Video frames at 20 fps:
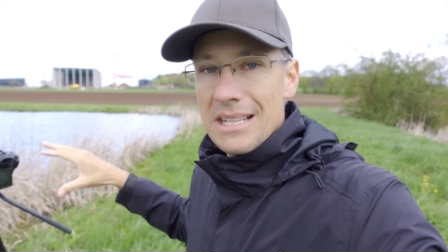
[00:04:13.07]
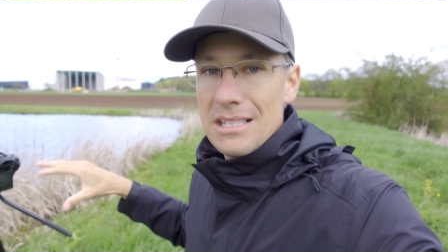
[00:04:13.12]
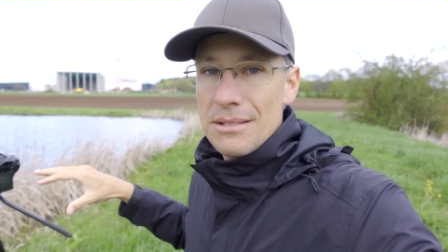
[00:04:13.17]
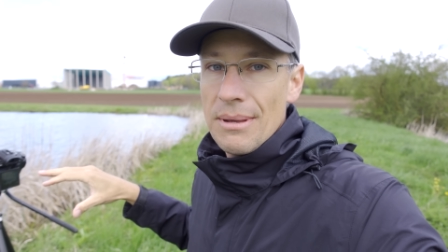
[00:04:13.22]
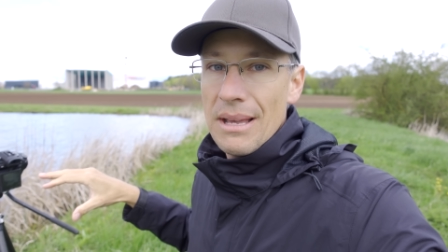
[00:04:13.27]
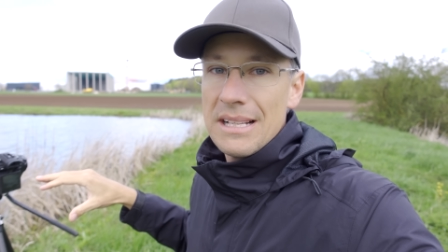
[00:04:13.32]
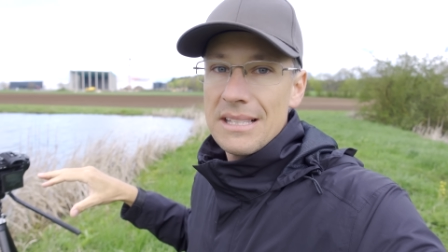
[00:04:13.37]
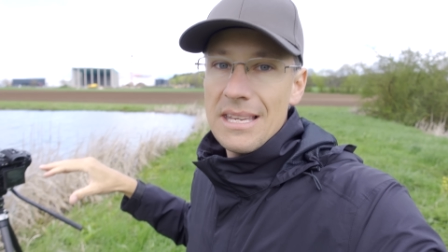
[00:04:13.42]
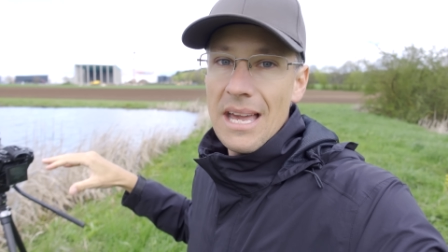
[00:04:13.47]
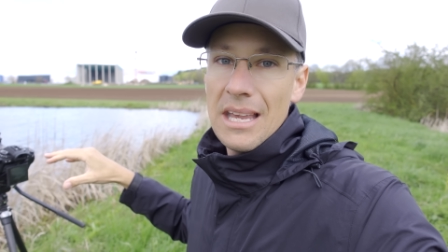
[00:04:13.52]

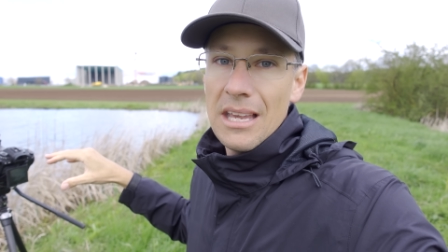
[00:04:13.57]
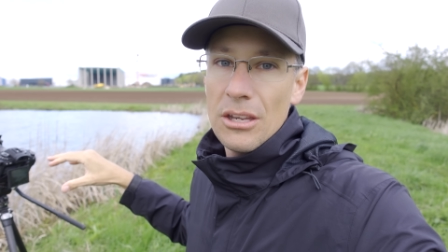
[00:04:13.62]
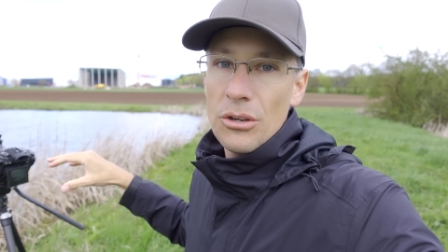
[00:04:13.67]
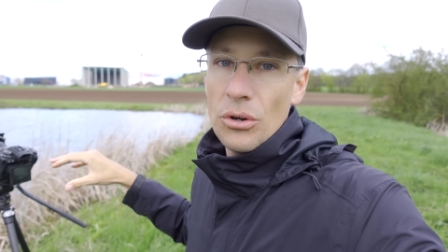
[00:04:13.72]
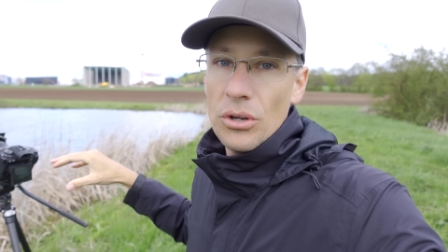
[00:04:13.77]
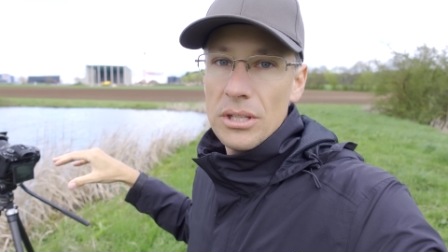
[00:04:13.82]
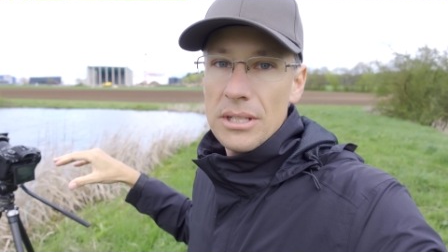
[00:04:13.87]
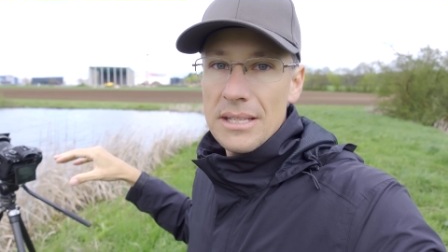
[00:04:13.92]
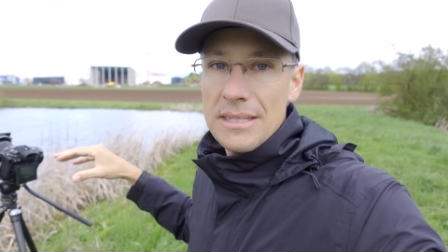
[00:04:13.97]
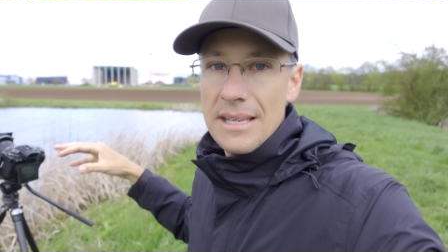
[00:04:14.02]
Deswegen zeige ich
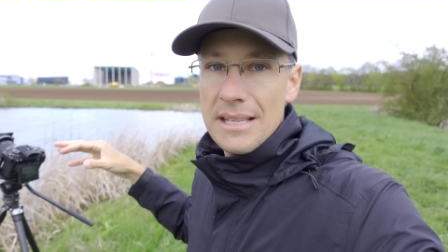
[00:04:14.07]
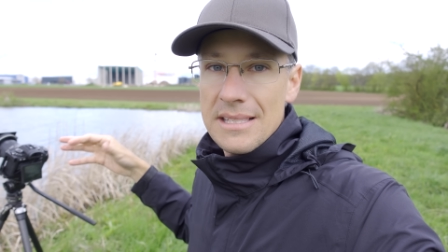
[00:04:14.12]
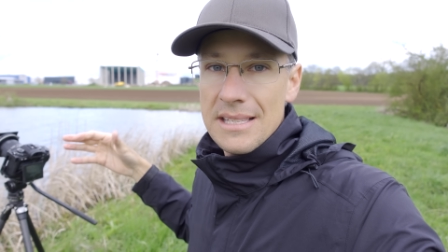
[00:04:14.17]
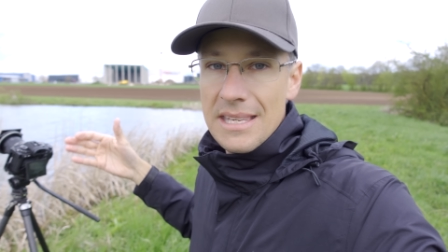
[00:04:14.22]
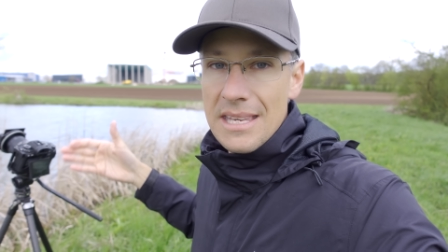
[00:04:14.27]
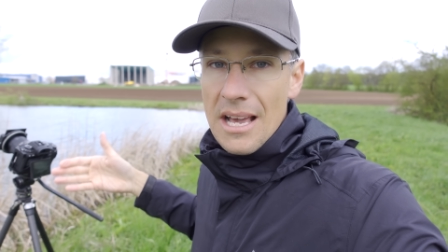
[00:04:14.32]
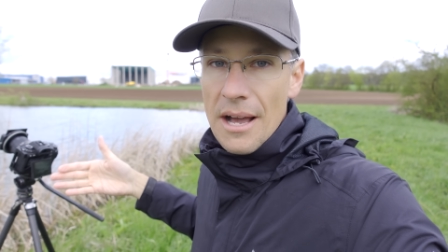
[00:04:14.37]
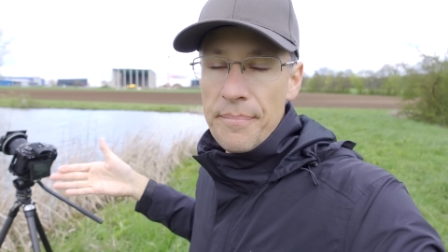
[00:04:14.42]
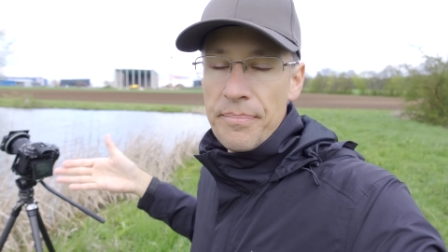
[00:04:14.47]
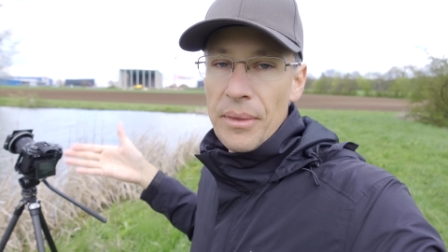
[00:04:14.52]
euch das jetzt
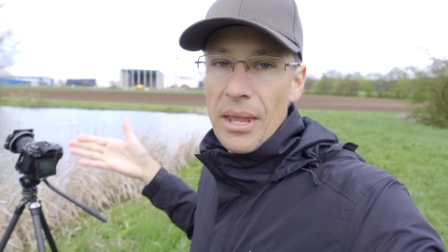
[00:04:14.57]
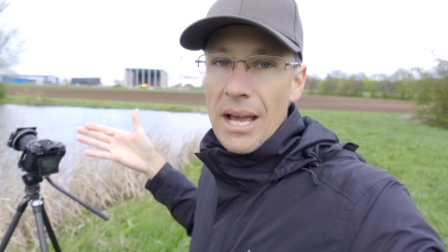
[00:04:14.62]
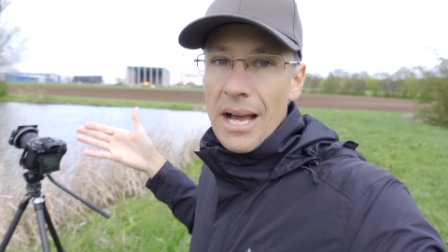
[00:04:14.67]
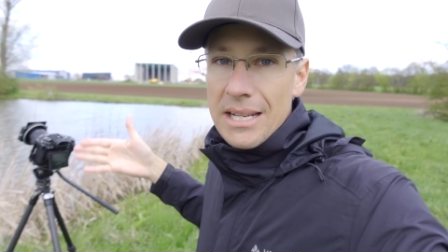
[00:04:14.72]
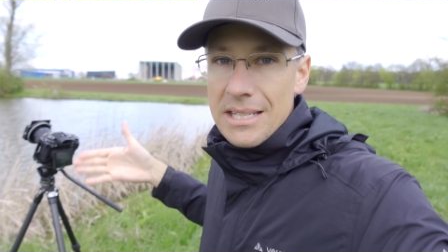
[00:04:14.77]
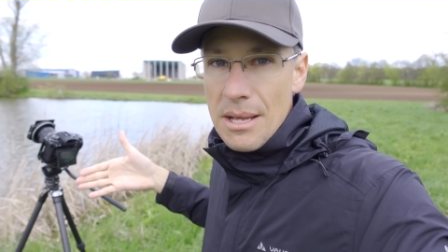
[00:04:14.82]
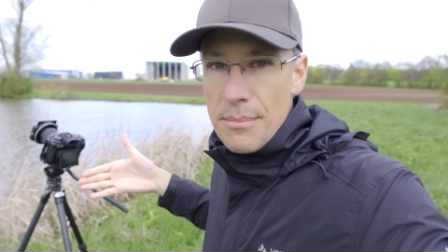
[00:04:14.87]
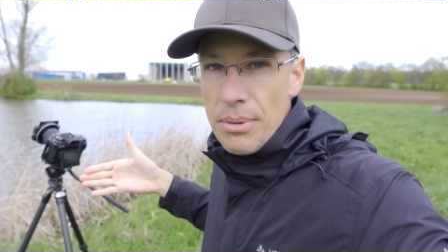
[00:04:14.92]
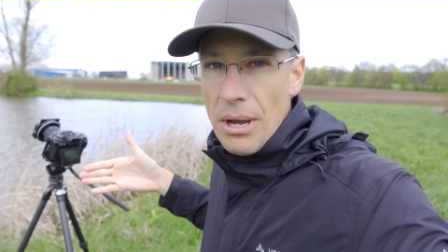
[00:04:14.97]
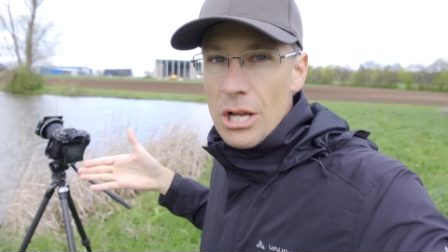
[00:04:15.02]
hier
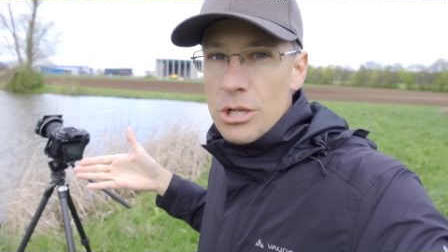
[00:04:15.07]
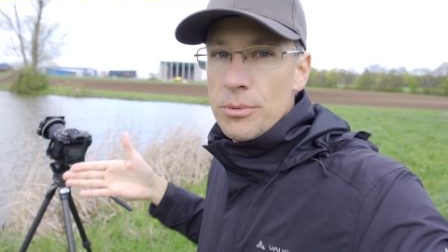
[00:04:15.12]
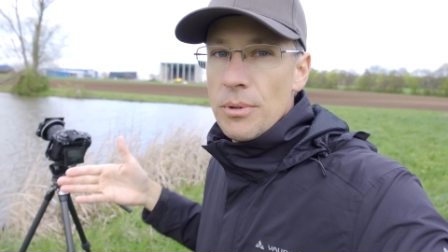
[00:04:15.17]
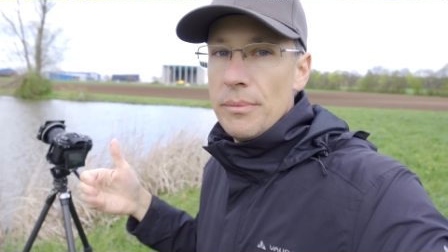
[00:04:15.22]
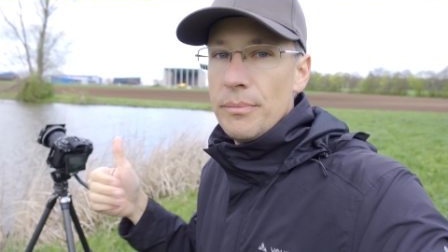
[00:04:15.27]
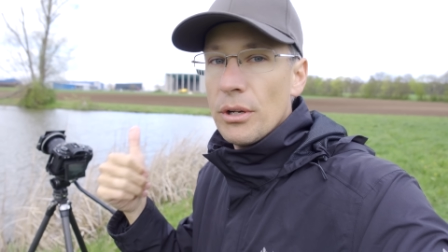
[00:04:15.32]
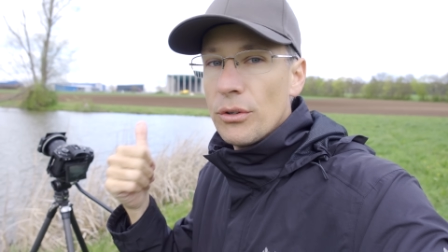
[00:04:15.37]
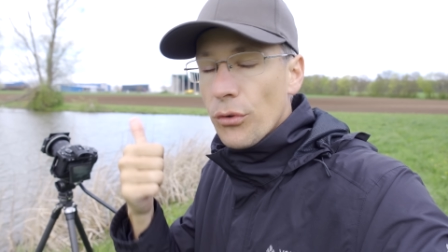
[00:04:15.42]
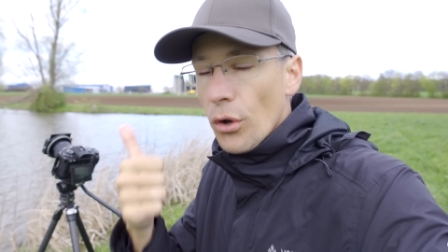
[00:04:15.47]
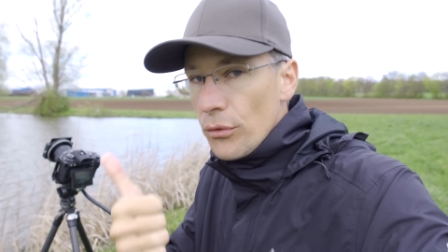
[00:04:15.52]
an dem Beispiel
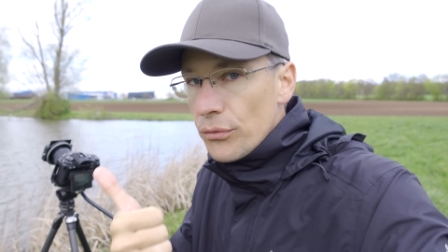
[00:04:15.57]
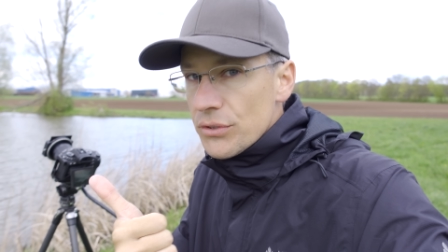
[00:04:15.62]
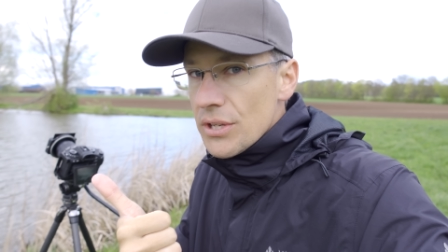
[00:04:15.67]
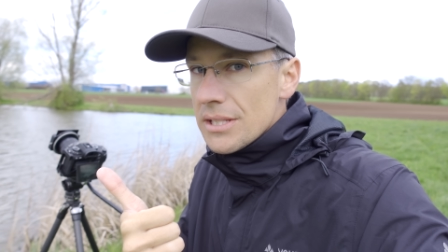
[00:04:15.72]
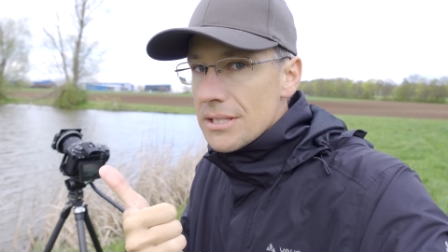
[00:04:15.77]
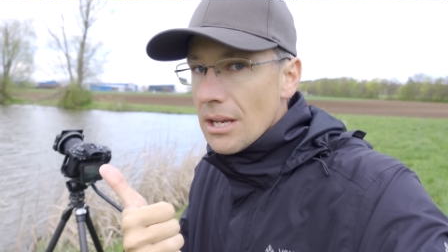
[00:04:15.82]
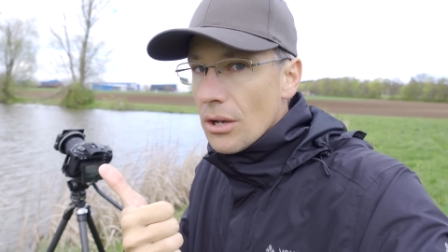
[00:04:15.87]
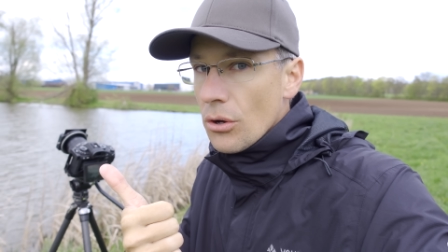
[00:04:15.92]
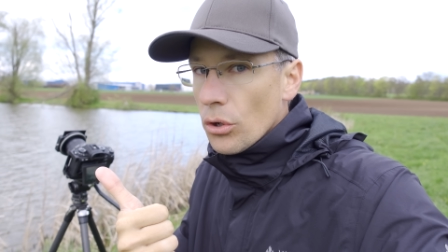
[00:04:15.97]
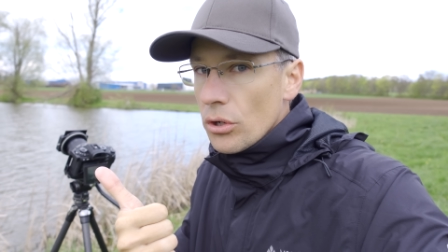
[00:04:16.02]
mit
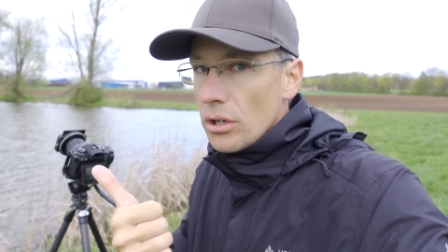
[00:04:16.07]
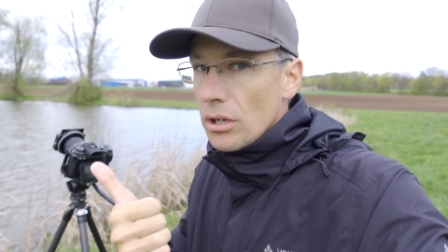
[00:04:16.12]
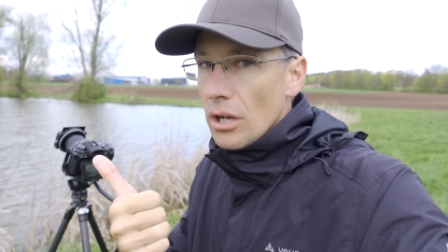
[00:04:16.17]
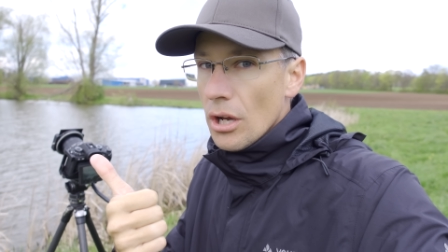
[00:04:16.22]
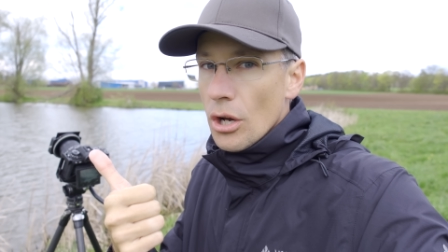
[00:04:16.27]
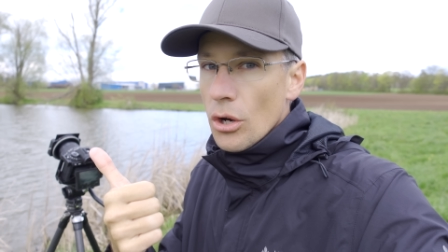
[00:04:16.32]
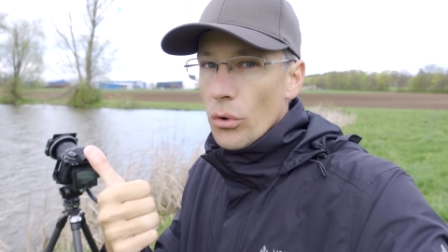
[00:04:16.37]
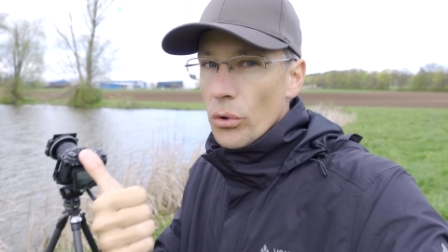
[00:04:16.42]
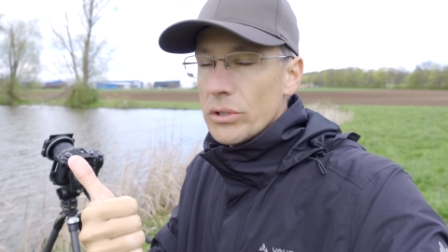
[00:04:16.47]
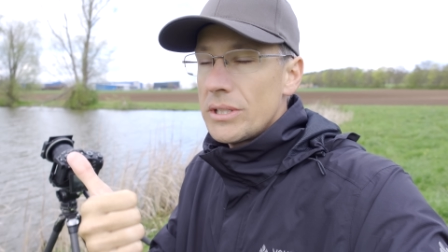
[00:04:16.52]
15 Sekunden.
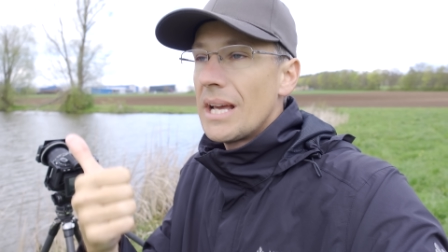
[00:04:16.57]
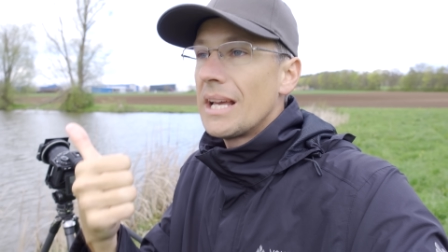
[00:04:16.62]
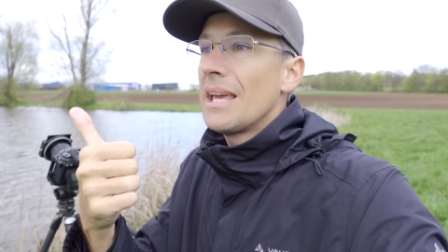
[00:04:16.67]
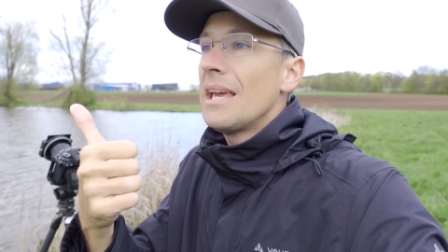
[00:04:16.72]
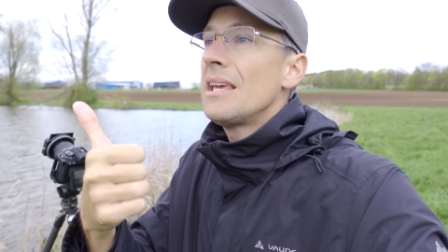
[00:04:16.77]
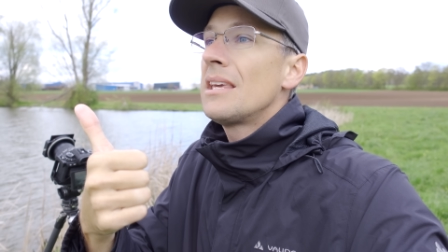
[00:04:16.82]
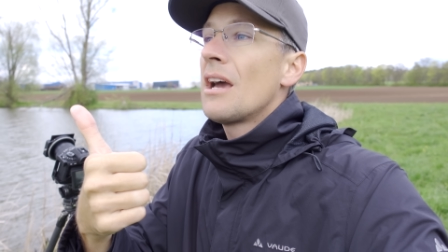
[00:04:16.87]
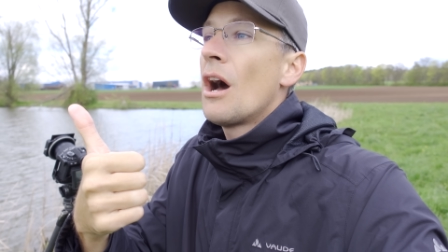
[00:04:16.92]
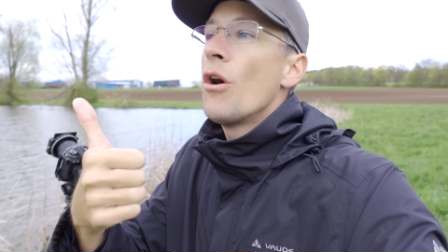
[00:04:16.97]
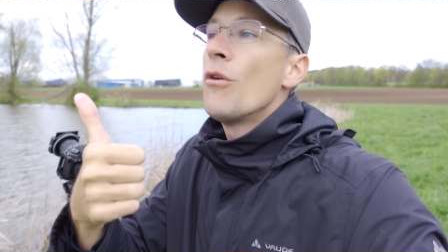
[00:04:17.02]
Und dann
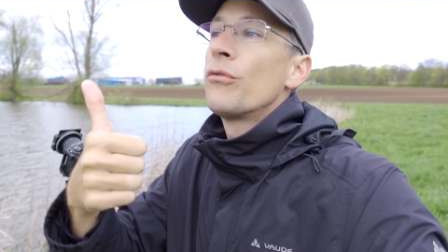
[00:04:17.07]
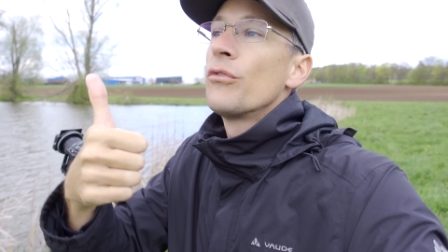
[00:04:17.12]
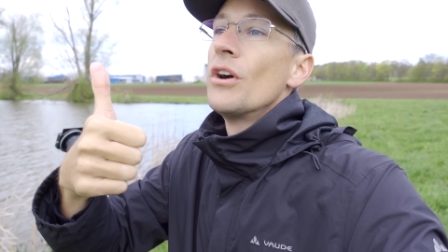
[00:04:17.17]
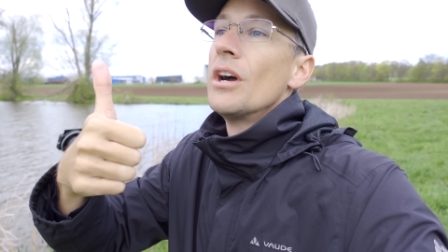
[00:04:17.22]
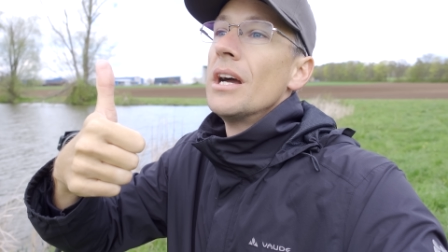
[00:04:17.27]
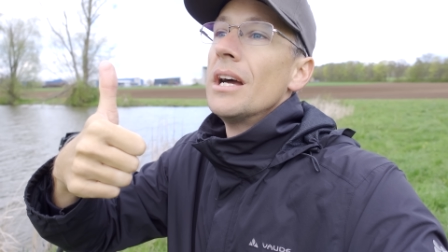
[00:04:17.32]
gehe ich auf